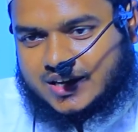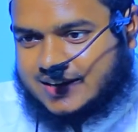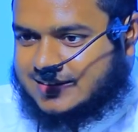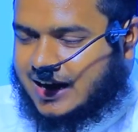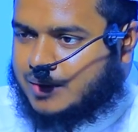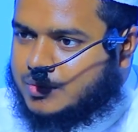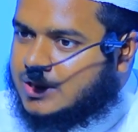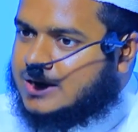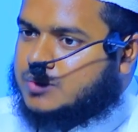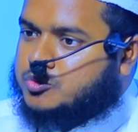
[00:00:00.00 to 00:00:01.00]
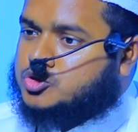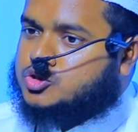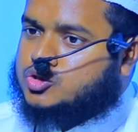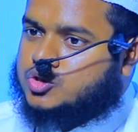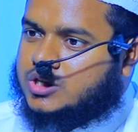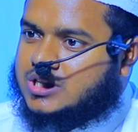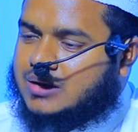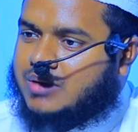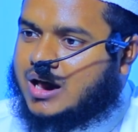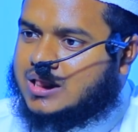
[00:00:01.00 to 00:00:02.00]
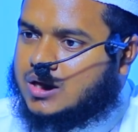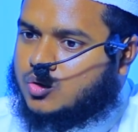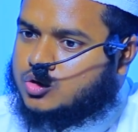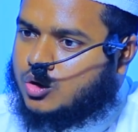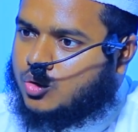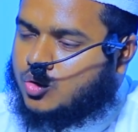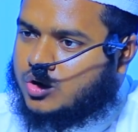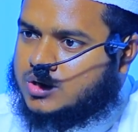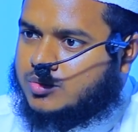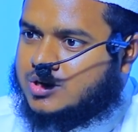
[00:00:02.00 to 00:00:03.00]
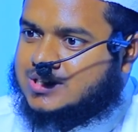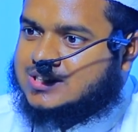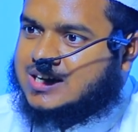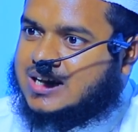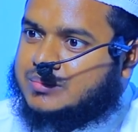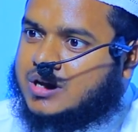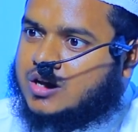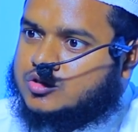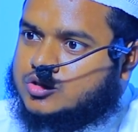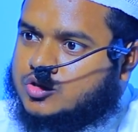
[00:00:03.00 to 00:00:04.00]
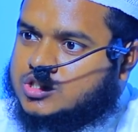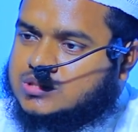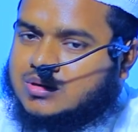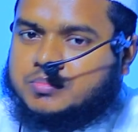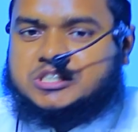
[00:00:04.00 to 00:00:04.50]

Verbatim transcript: এই জায়গায় আপনাদের একটা প্রশ্ন ছুড়ে দিলাম আল্লাহ কোথাও কোরআনে বলেনি যারা ইমান আনয়ন করেছে এবং